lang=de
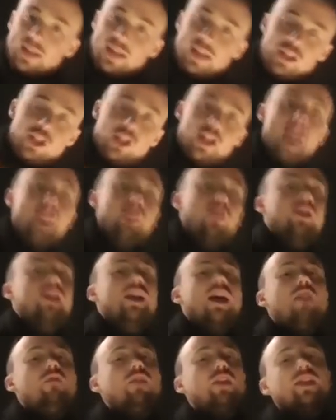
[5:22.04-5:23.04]
dann schneid auch
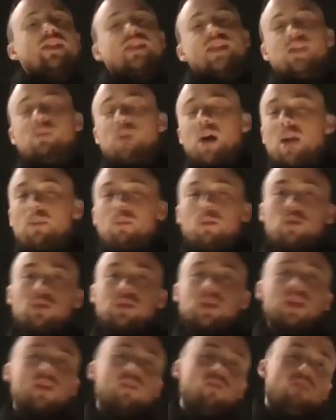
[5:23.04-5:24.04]
hier einfach das Thema ab
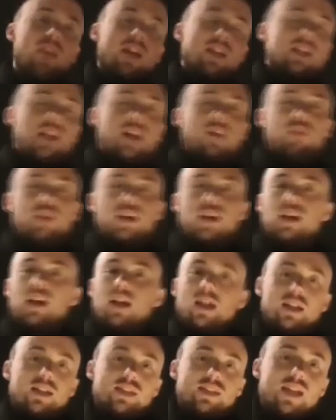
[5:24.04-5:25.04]
und wechsel einfach
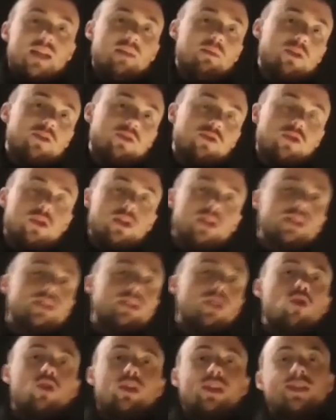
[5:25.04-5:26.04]
das Thema. Du
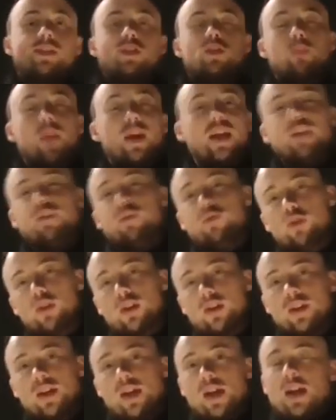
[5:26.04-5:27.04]
solltest auch das Gespräch
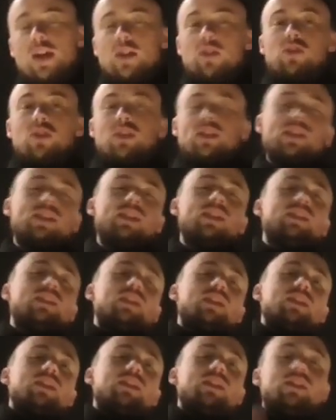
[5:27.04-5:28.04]
führen, solltest nicht,
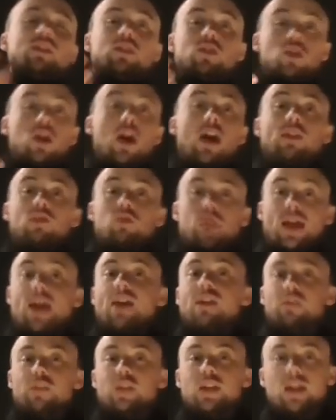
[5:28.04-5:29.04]
sie kann
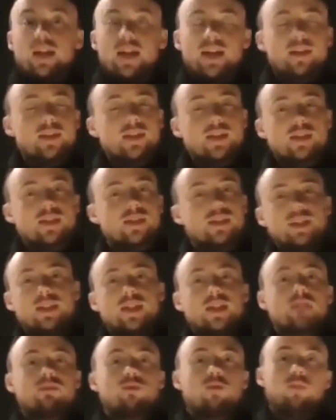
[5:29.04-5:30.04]
gerne viel reden, das ist
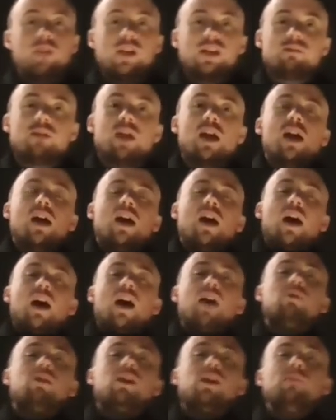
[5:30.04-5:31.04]
nicht das Problem,
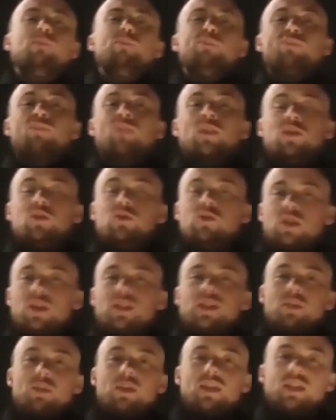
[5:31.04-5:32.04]
aber du
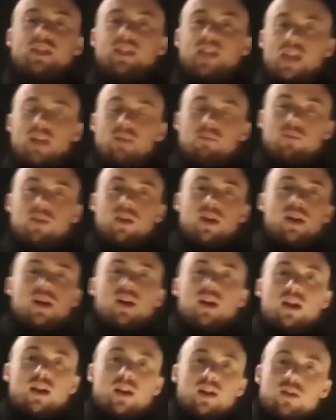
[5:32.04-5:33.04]
solltest immer die Themen,
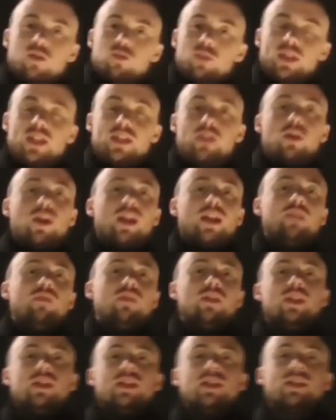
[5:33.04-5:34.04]
äh, über die du
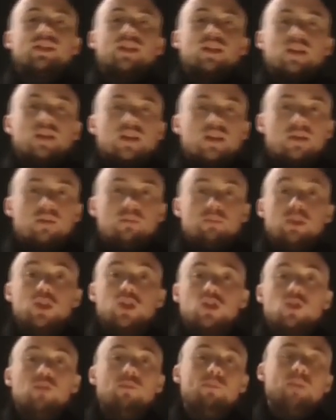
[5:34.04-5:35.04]
reden willst, äh,
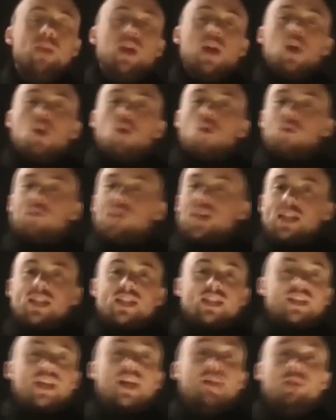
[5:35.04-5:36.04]
bestimmen. Und wenn
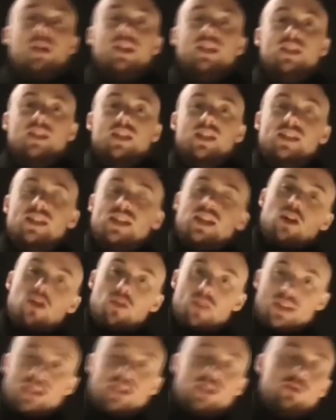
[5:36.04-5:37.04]
dich ein Thema nicht interessiert,
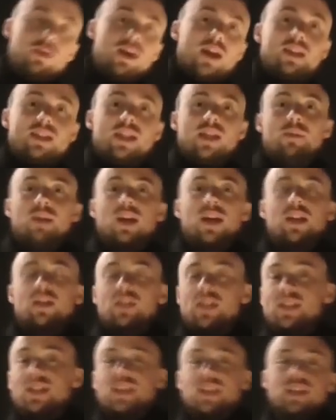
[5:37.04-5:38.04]
auch wenn sie über ein Thema
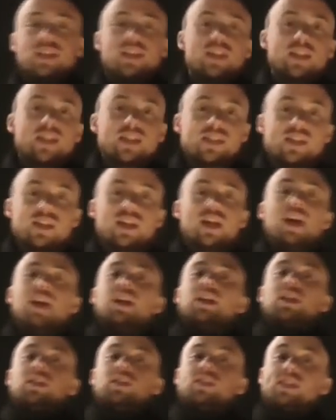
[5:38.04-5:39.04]
redet, was dich nicht interessiert,
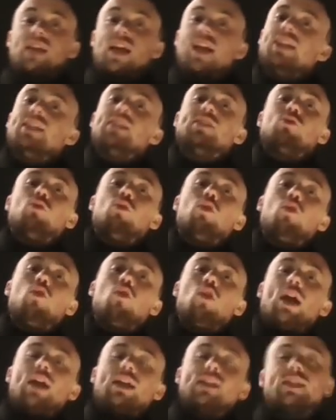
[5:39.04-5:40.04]
dann sei nicht so
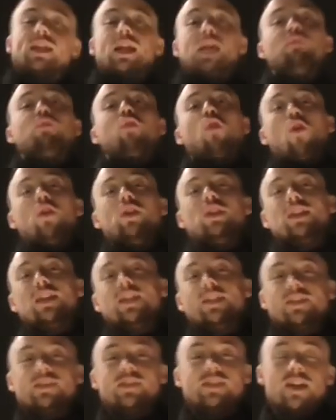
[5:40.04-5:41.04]
extrem
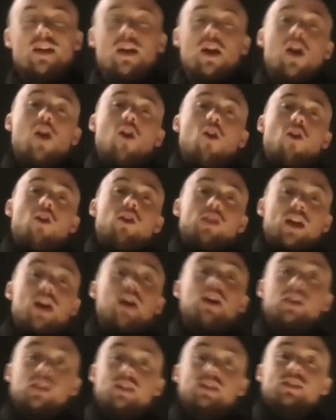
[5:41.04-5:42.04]
freundlich und sag, oh
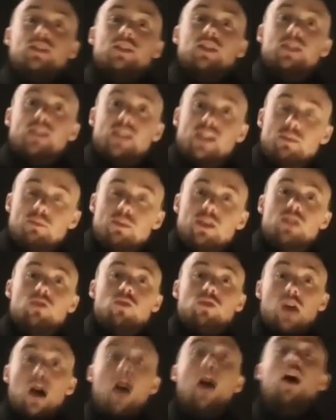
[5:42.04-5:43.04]
ja, es interessiert
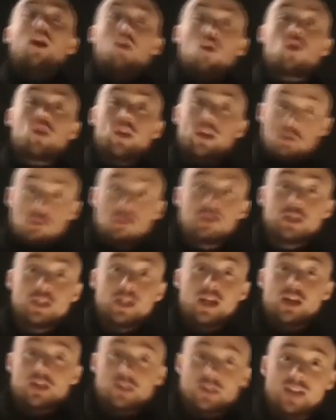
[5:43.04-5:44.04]
mich und ah, okay,
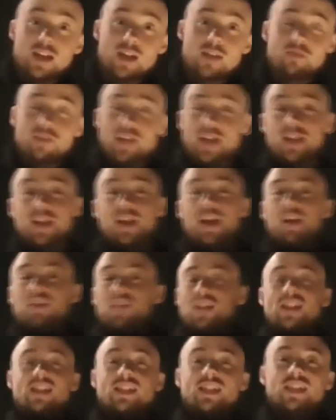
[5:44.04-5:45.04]
Gucci-Taschen, ja. Wenn,
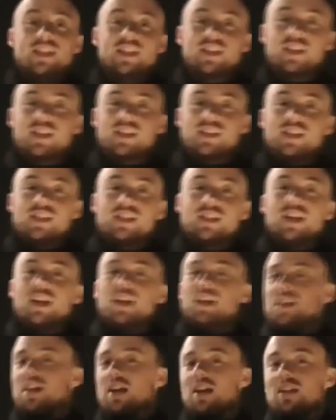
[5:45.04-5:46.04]
wenn es dich nicht interessiert,
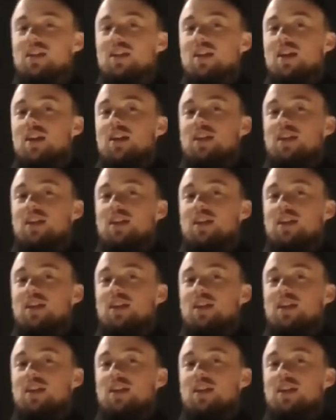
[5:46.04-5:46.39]
dann,